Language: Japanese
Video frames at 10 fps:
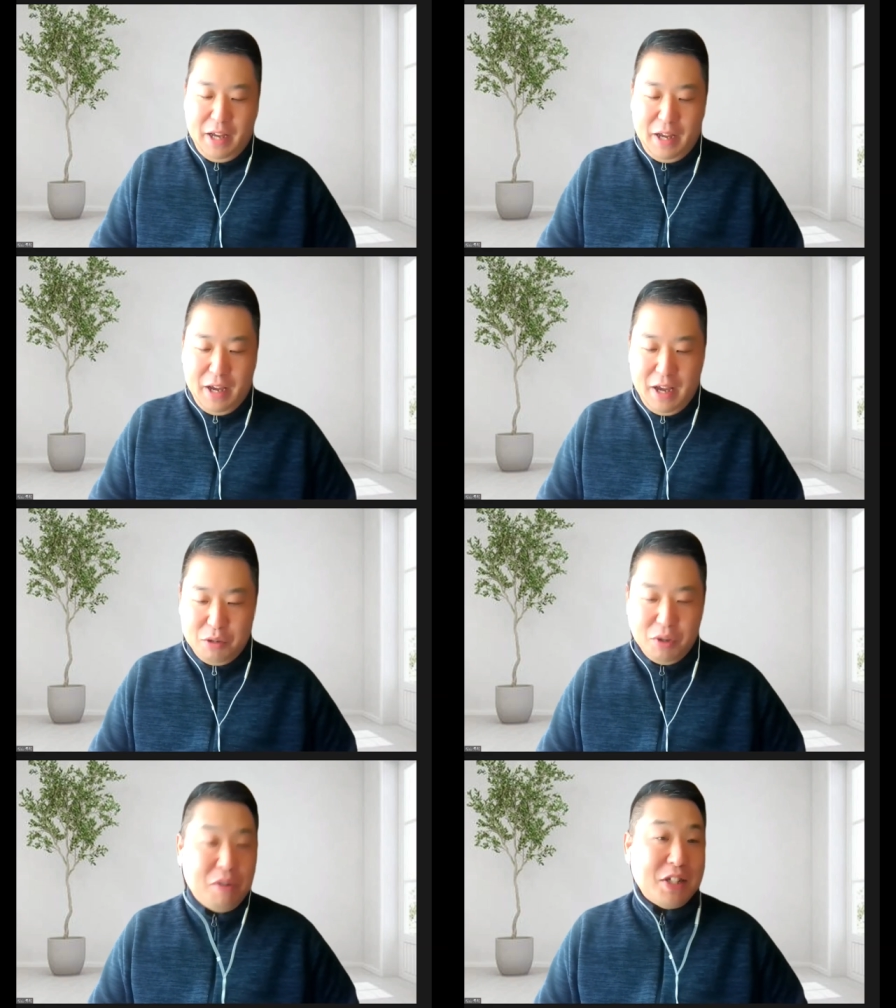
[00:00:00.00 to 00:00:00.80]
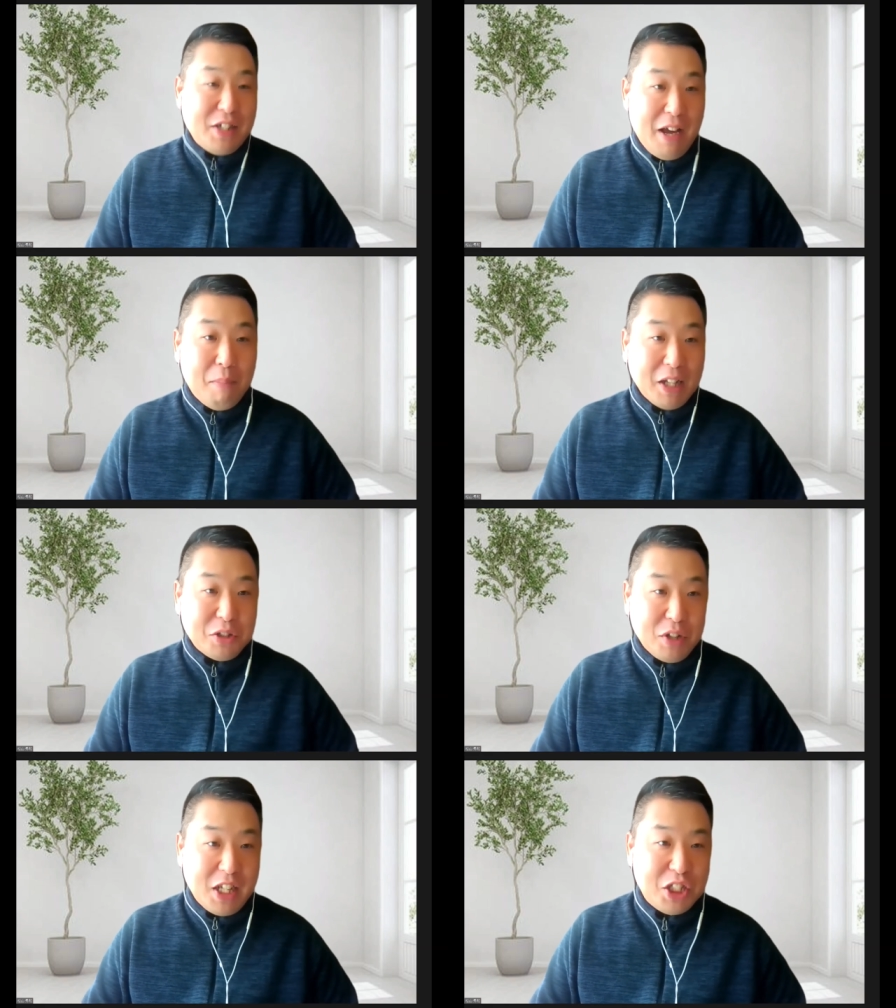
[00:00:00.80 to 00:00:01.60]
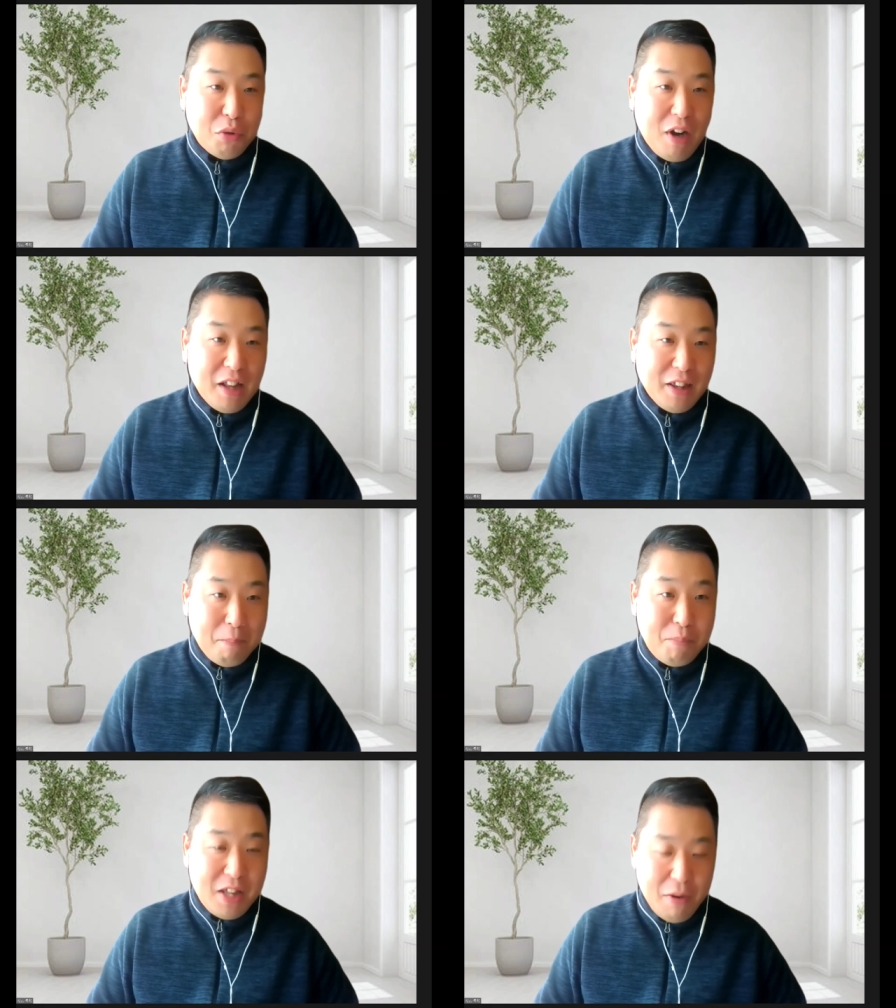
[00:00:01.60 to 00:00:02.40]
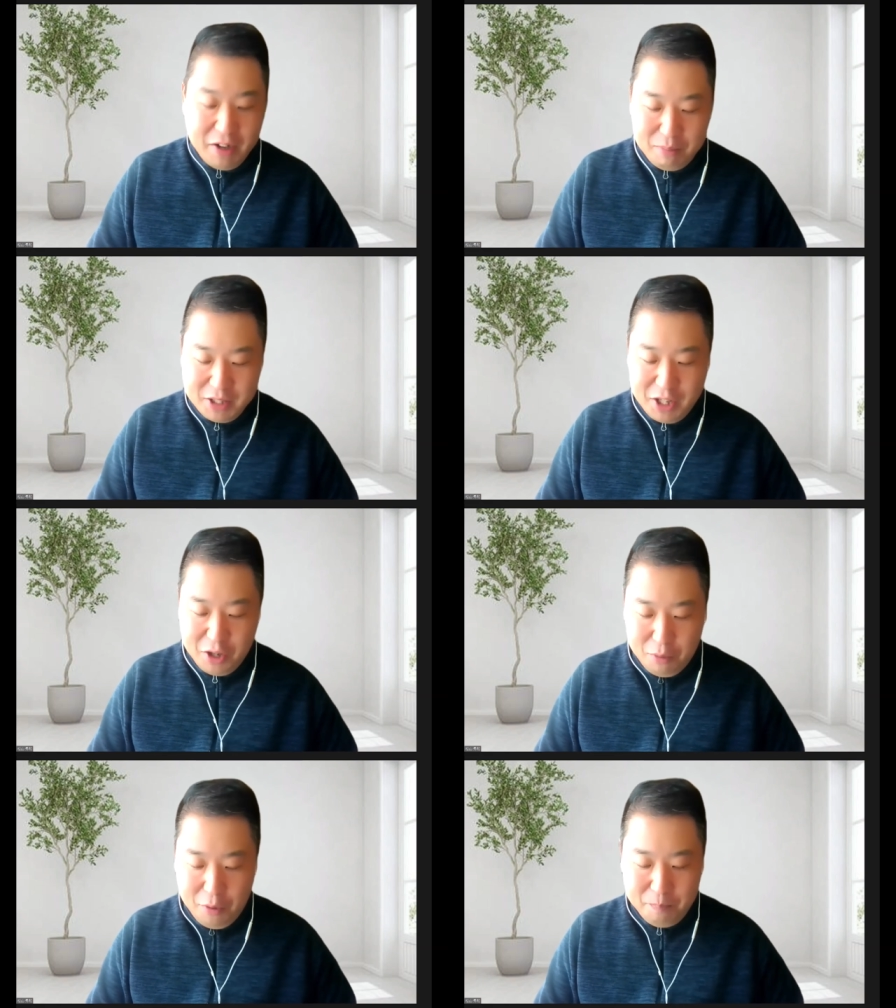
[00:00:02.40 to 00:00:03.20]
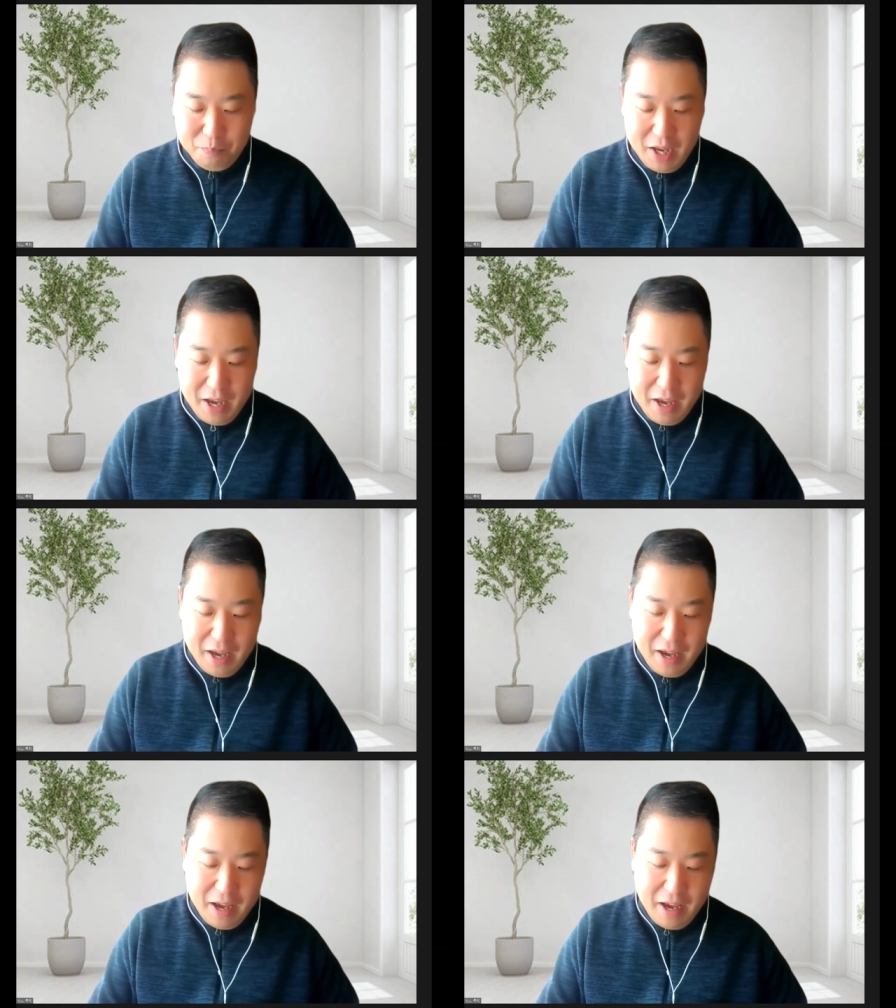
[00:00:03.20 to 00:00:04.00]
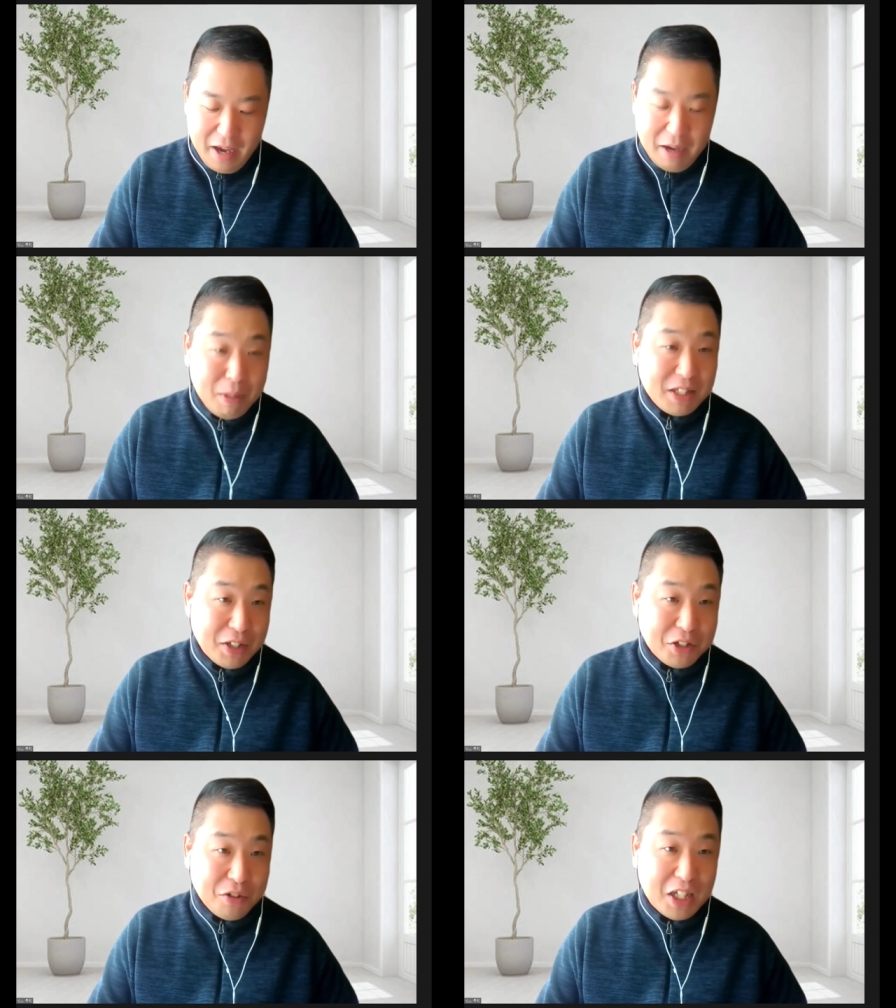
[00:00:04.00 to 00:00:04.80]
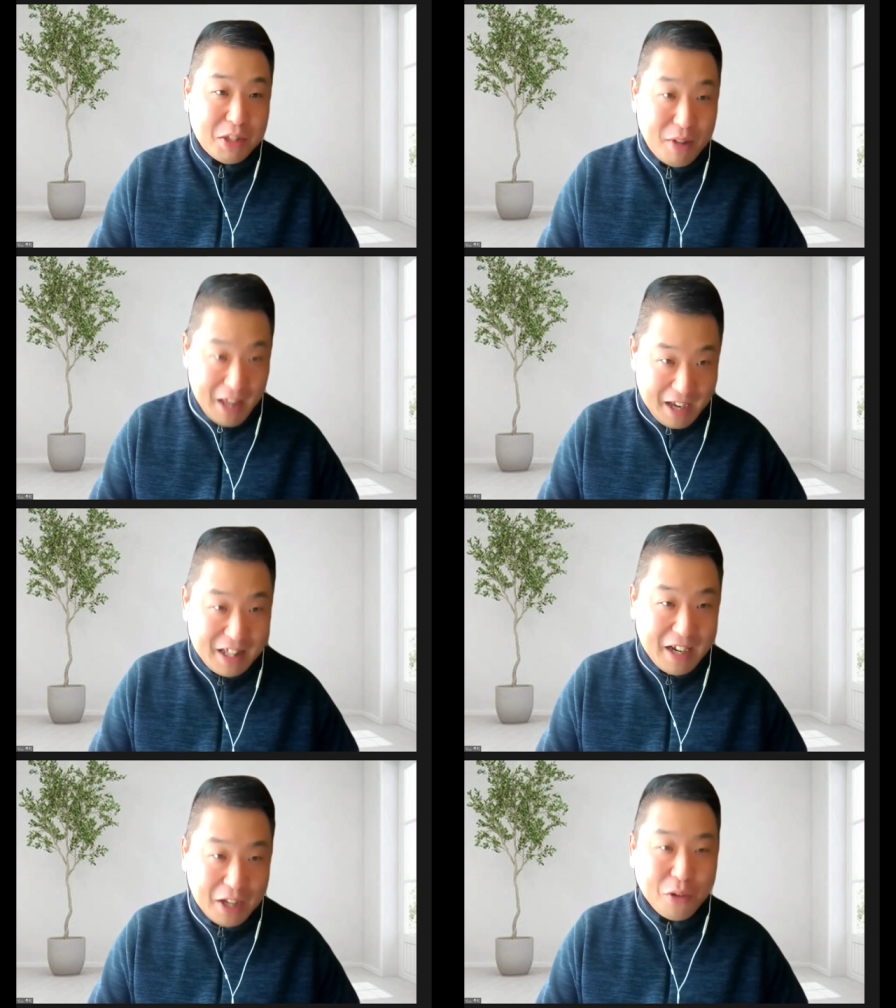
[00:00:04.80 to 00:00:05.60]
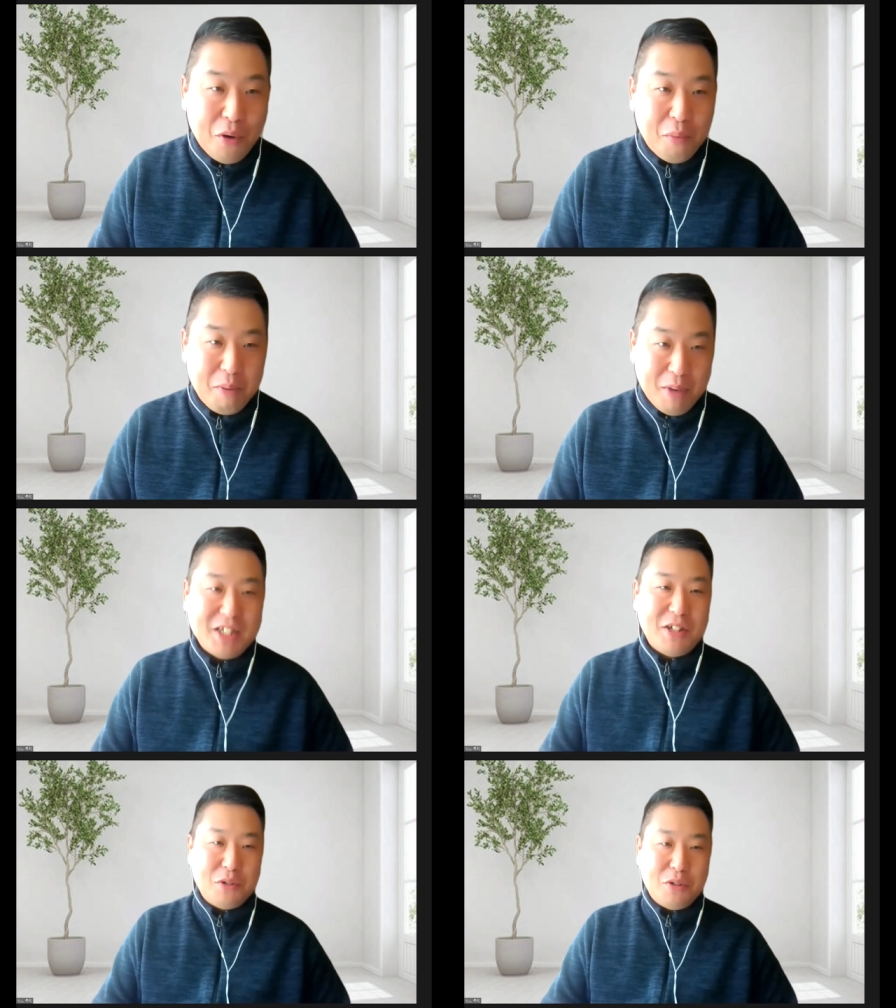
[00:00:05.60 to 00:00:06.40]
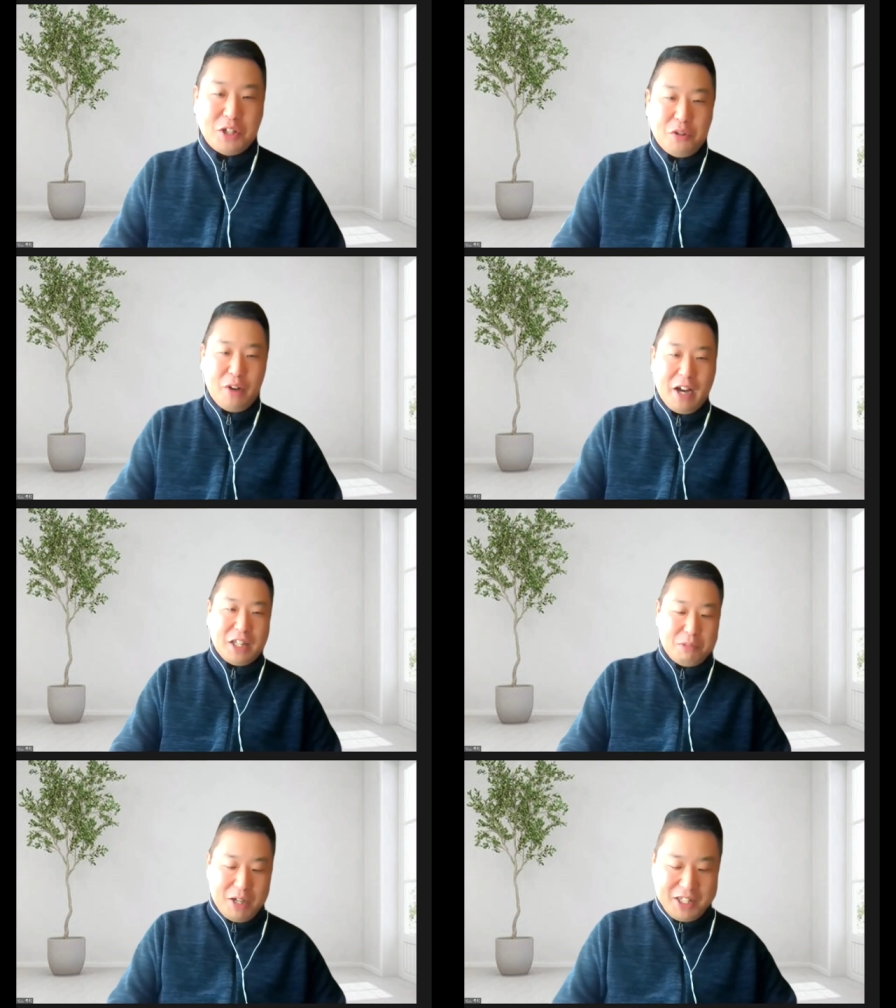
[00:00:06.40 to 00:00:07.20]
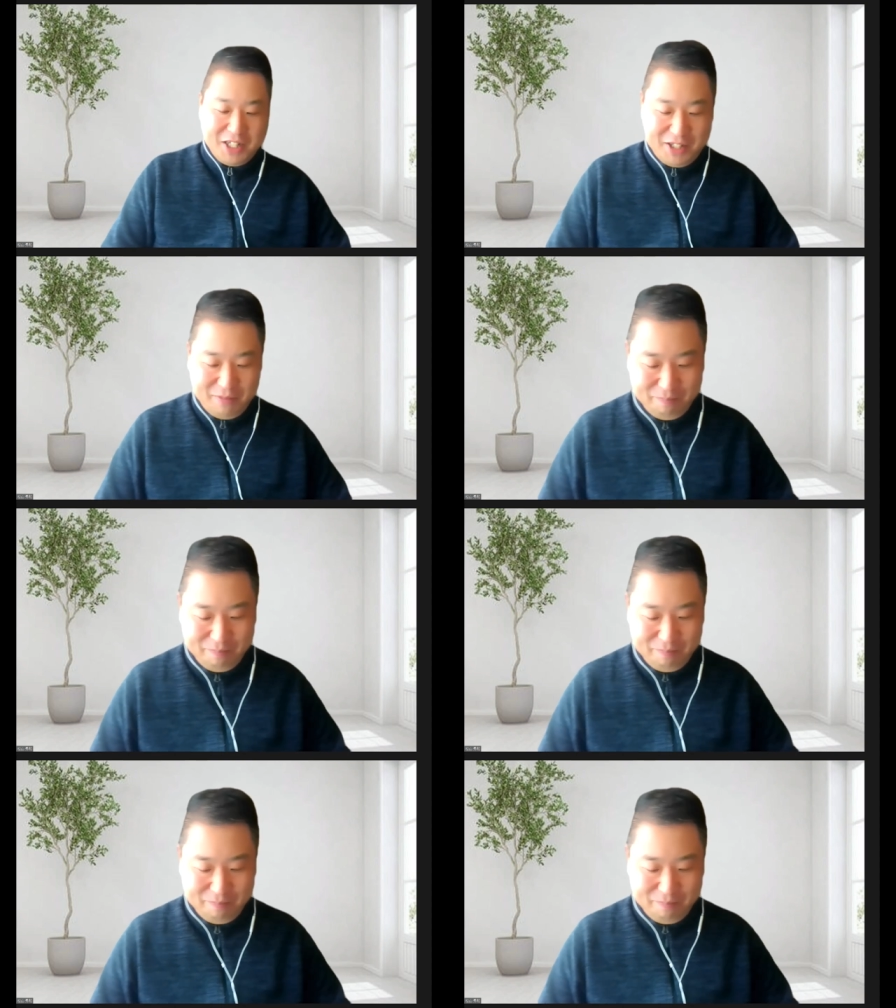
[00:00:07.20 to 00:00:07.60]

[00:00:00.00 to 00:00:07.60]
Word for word: えー、それではですね、まだちょっと緊張感たっぷりではありますけども、えー、まずはちょっと始めていきたいなと思います。どうぞよろしくお願いいたします。